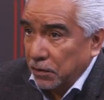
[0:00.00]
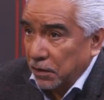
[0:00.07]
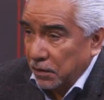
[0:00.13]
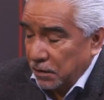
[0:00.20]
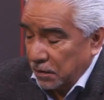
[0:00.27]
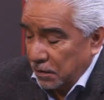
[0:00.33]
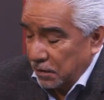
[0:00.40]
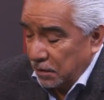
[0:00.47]
el,
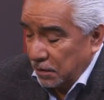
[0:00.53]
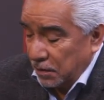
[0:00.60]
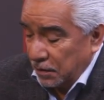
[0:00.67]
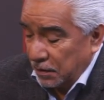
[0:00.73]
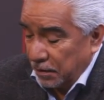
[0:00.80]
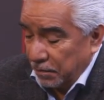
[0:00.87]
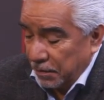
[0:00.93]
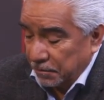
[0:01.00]

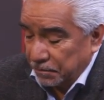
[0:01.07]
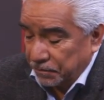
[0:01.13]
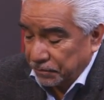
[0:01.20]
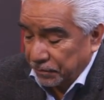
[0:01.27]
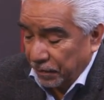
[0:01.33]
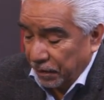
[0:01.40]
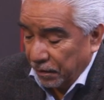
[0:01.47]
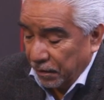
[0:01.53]
tema.
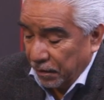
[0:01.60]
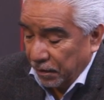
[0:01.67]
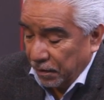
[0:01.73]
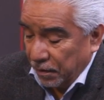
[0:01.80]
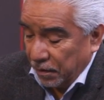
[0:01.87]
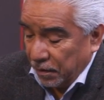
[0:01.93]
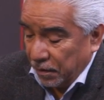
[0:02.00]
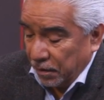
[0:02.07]

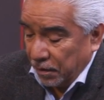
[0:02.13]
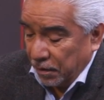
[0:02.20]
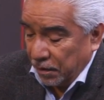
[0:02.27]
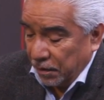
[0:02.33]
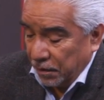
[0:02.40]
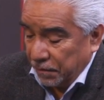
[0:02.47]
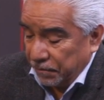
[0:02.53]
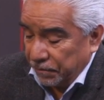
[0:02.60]

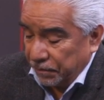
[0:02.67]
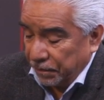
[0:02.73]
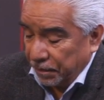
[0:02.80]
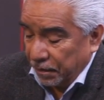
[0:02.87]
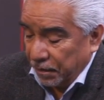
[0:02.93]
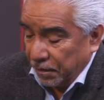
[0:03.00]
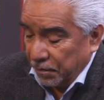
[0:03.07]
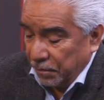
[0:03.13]
Eh,
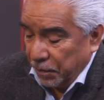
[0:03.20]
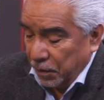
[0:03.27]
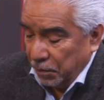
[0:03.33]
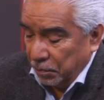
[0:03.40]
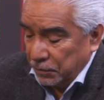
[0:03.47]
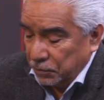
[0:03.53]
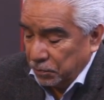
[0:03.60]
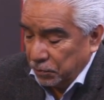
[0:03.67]

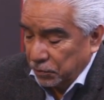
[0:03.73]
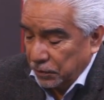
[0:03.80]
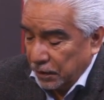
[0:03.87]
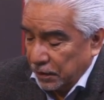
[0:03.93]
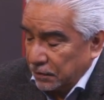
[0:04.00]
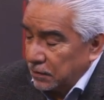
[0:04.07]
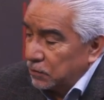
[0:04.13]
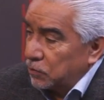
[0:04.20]
bueno, pues hubo
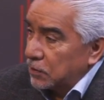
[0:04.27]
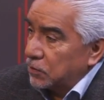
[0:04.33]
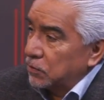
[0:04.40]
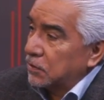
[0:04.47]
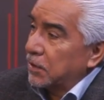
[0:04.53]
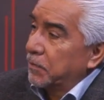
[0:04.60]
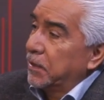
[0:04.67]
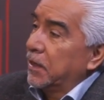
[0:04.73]
otra
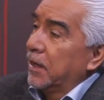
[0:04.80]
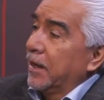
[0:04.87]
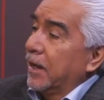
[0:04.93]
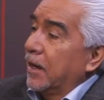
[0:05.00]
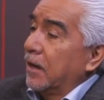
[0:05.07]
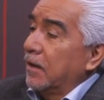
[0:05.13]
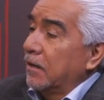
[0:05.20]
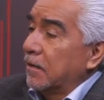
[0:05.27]
situación también
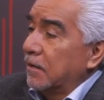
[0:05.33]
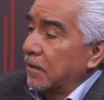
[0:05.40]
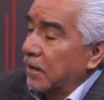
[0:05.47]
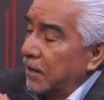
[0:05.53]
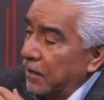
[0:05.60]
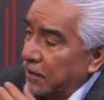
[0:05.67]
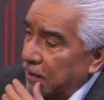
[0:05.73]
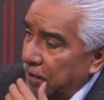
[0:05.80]
ilegal
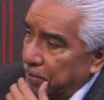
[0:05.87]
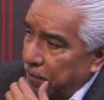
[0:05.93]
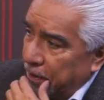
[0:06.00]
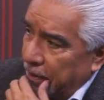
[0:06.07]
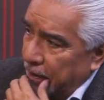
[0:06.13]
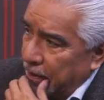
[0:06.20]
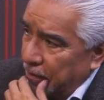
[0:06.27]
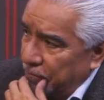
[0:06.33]
allá en
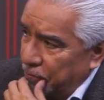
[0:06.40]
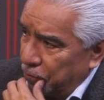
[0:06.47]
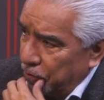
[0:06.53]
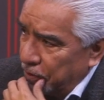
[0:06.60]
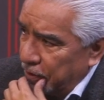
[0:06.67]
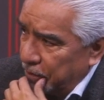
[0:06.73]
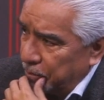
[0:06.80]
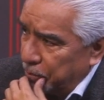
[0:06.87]
Baja
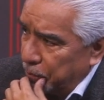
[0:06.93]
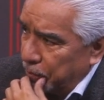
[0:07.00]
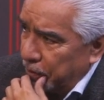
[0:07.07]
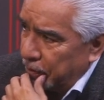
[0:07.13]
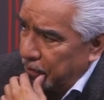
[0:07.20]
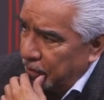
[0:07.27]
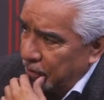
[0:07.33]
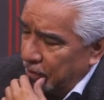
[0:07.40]
California, ah,
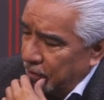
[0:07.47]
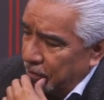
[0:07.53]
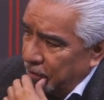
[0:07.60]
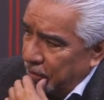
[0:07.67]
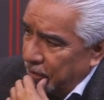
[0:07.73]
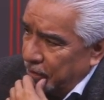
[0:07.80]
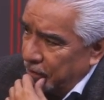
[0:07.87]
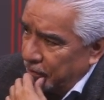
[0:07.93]
imponen
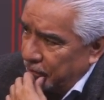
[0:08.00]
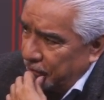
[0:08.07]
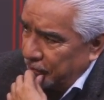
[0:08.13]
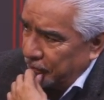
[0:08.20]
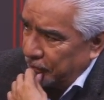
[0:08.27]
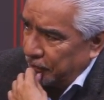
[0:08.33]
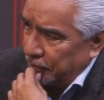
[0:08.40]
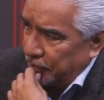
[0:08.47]

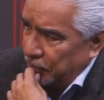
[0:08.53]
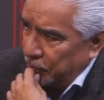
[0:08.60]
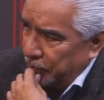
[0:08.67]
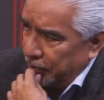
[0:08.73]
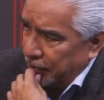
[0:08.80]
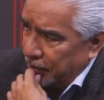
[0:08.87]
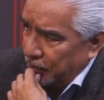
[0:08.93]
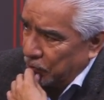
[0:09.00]
eh,
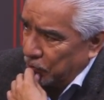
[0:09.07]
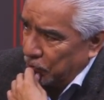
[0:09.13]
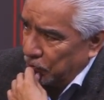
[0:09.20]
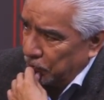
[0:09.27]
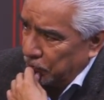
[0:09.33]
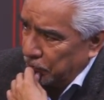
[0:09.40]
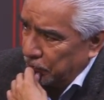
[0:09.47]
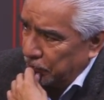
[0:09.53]
gobernador
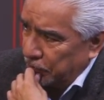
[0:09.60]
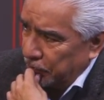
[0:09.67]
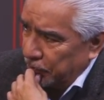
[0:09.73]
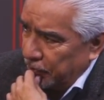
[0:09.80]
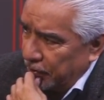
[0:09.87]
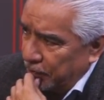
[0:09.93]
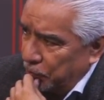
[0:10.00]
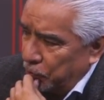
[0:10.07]

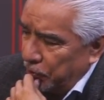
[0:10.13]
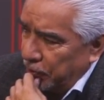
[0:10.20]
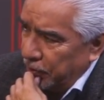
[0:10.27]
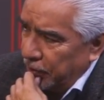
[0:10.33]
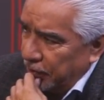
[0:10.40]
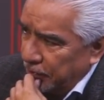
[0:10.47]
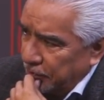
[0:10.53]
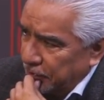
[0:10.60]
a
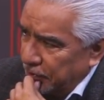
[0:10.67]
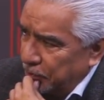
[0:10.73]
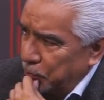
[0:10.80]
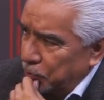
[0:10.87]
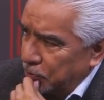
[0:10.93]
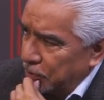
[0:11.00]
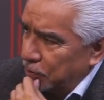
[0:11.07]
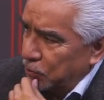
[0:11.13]
Bonilla, que
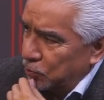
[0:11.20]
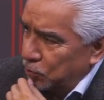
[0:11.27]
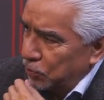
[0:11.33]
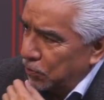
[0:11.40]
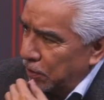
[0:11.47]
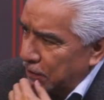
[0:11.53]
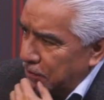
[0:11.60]
por cierto tú no le